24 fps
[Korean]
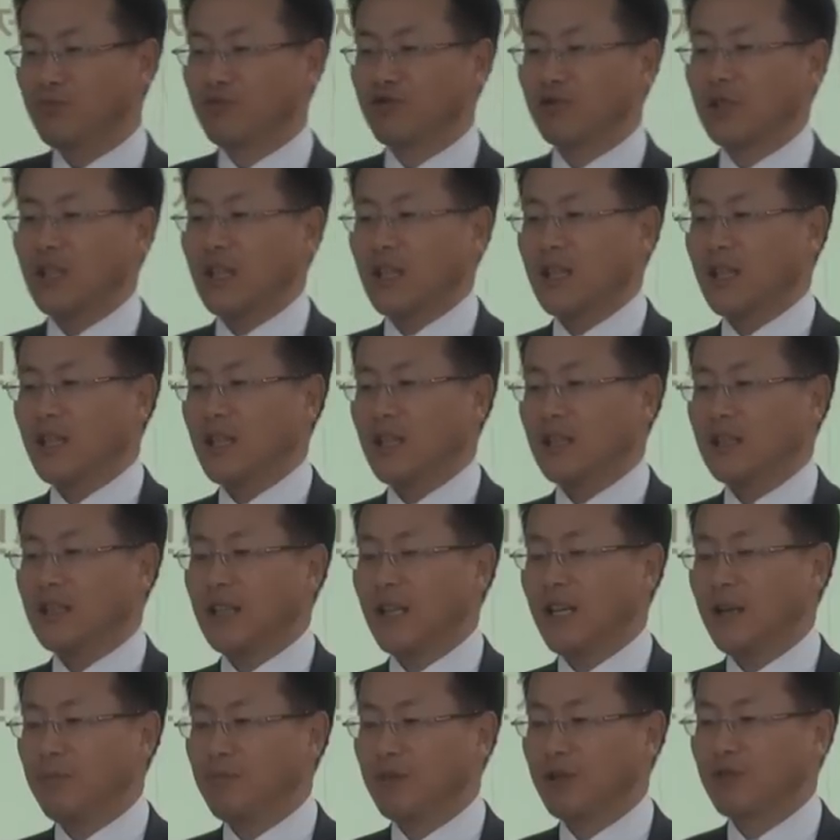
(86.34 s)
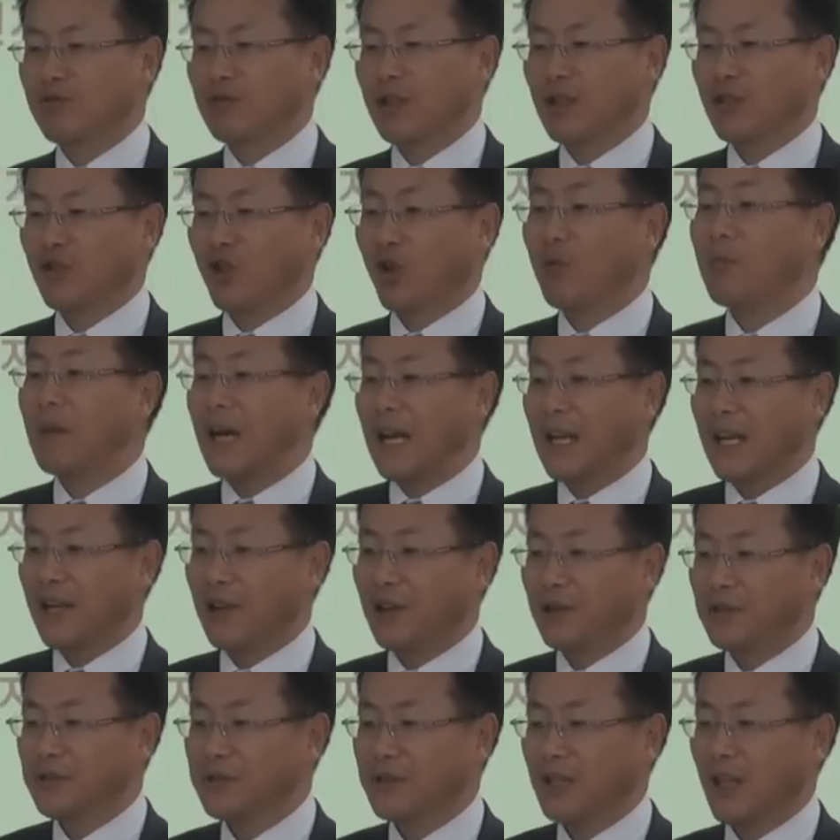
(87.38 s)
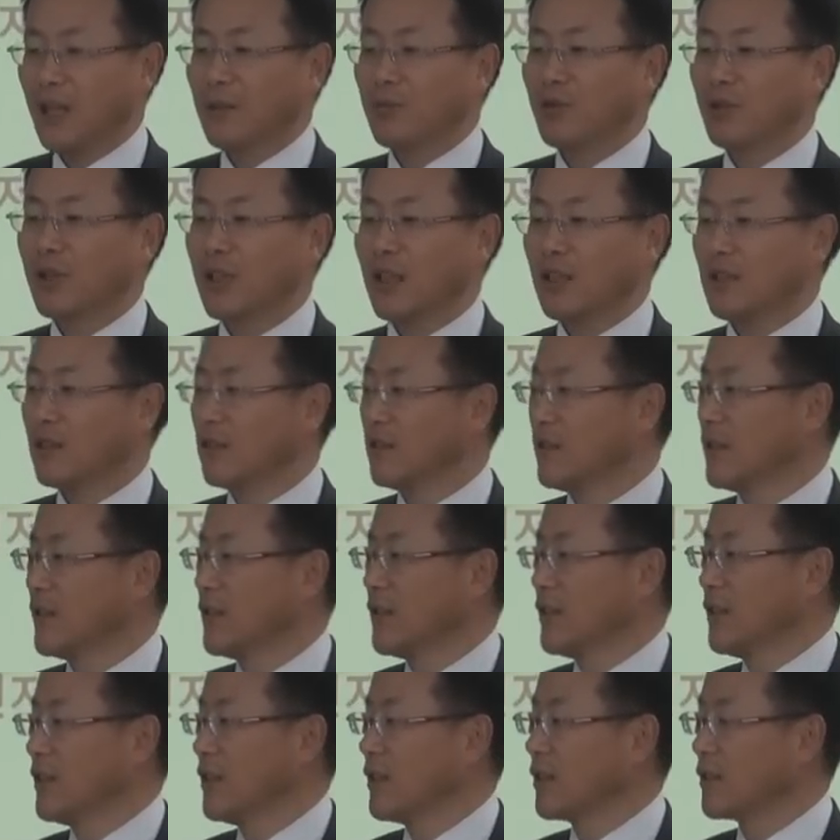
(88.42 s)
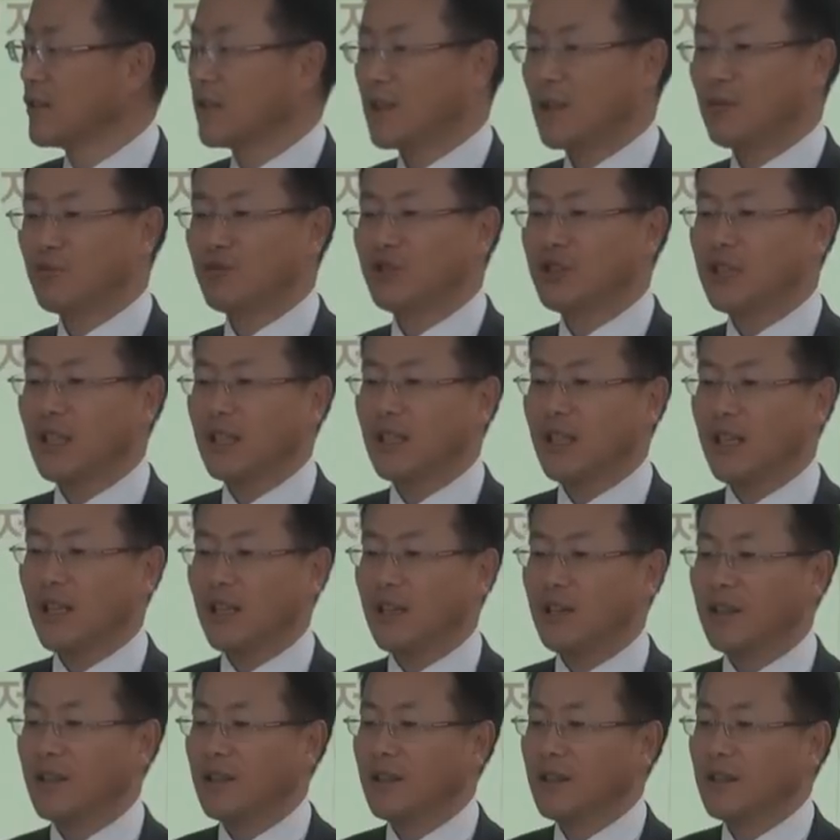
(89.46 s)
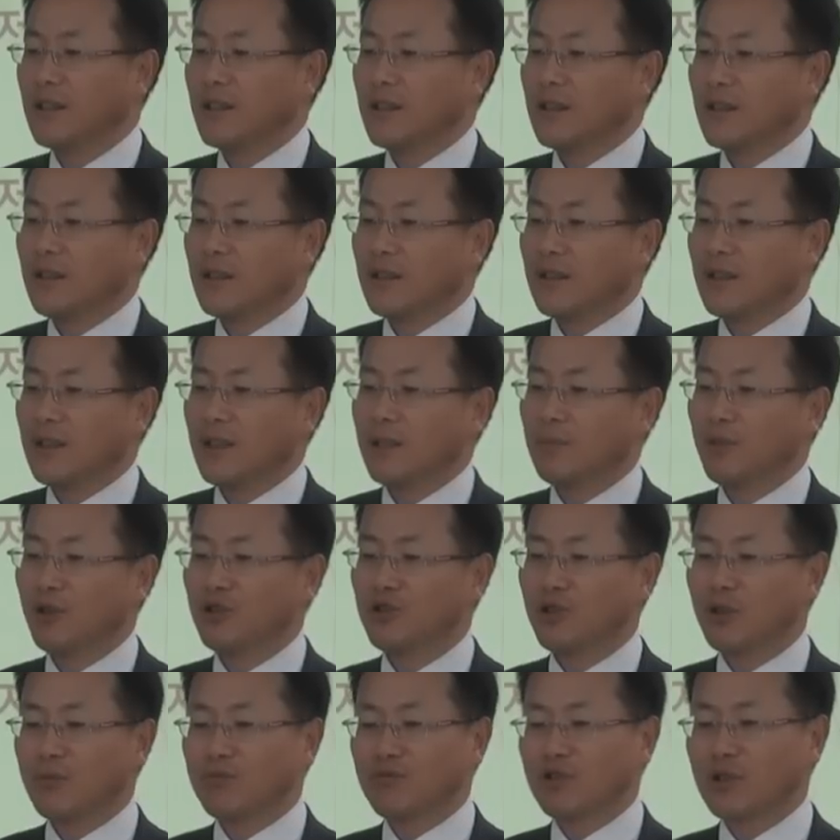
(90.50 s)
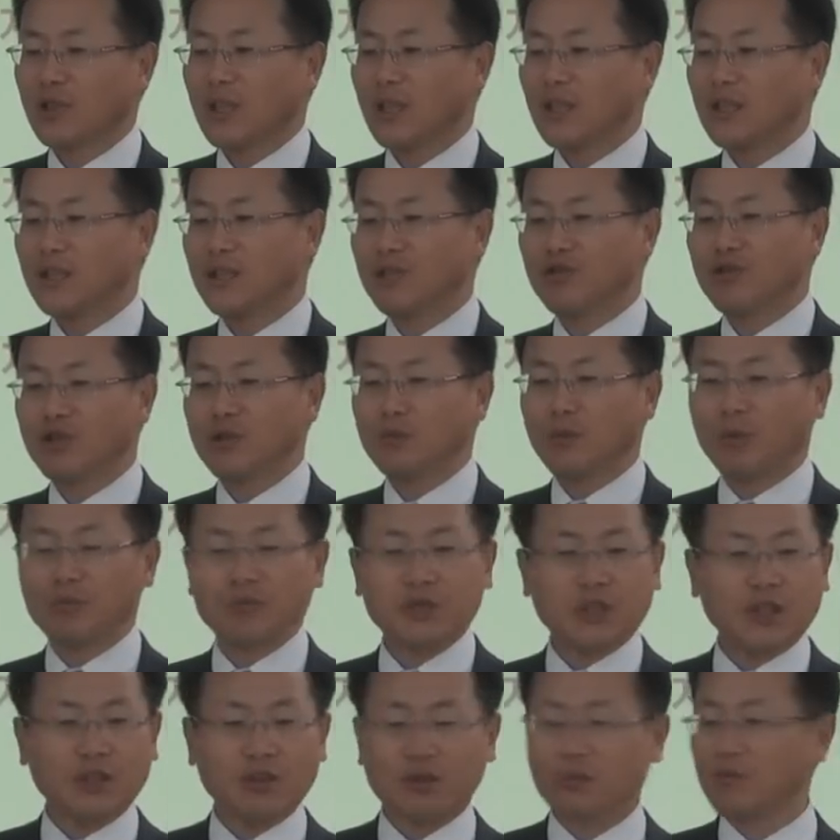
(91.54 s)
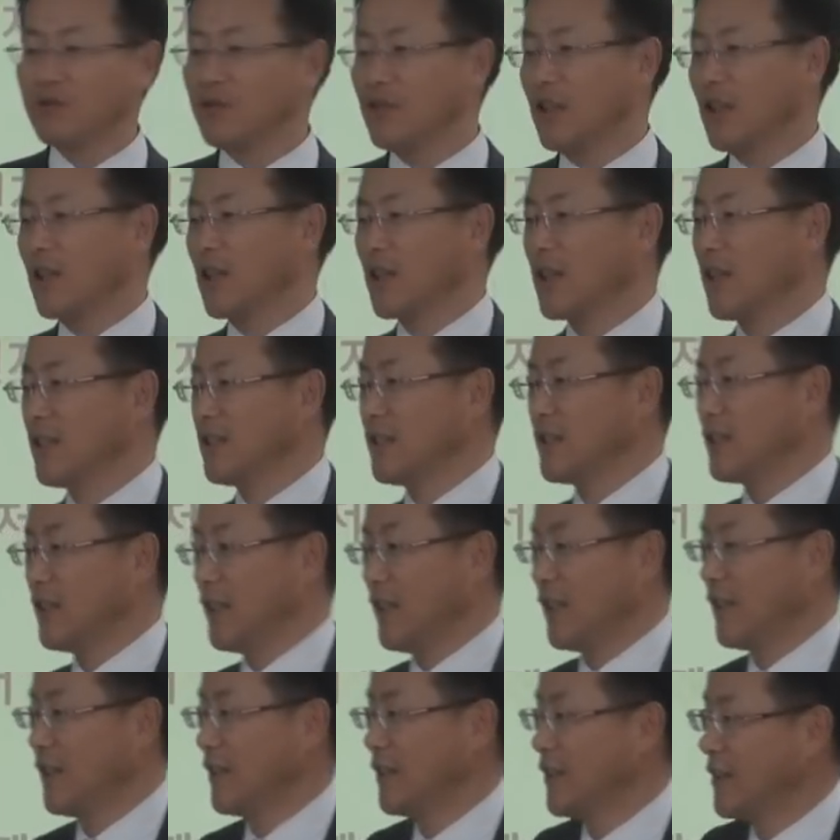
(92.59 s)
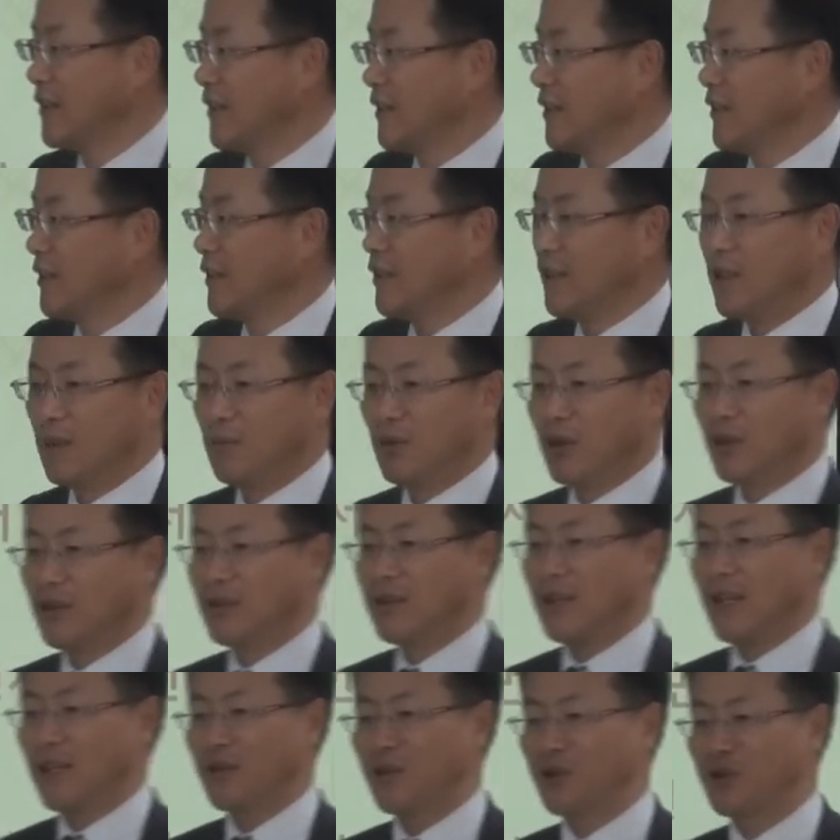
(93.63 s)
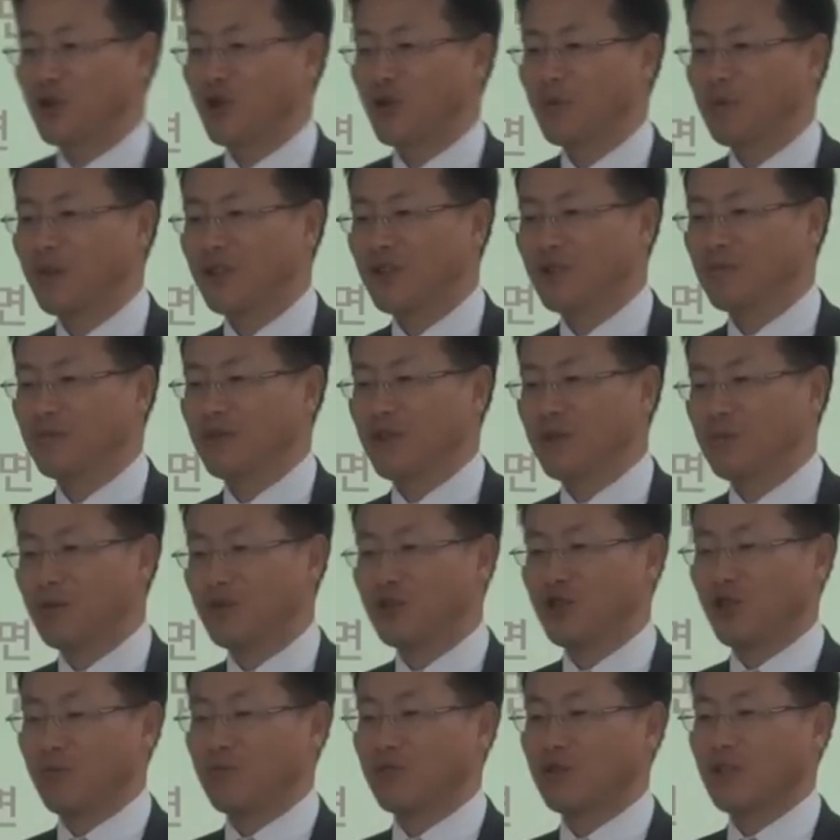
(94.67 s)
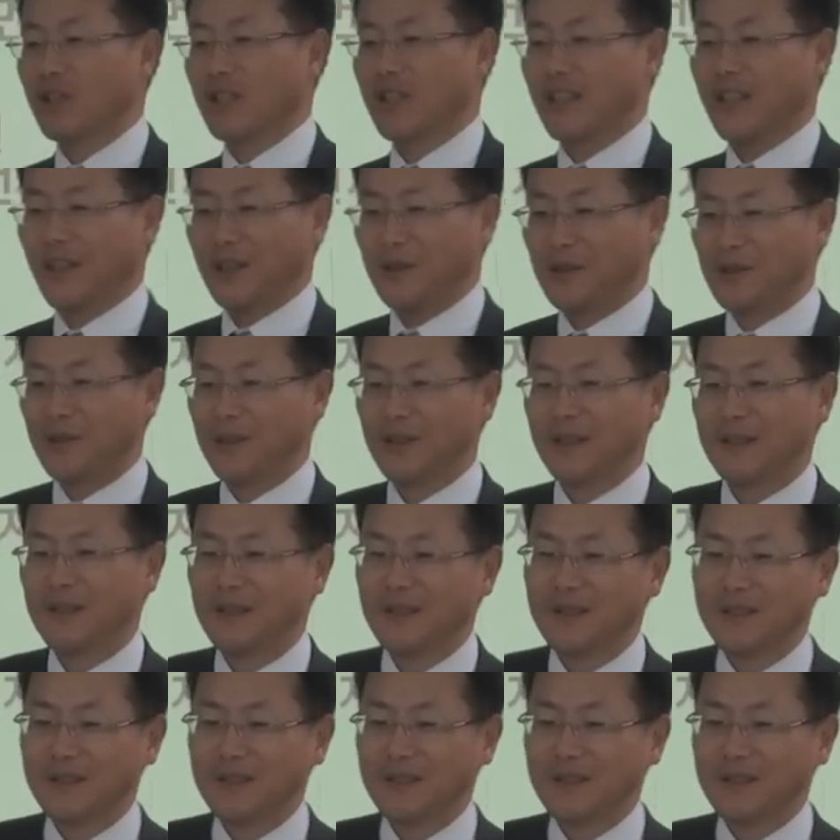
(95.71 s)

전문가가 대한민국엔 너무 많아요. 제가 보기에는 그게 문제인데 일본 전문가의 기준이 뭡니까? 여러분 생각하시기에 일본에서 대학교 졸업했으면 일본 전문가인가요?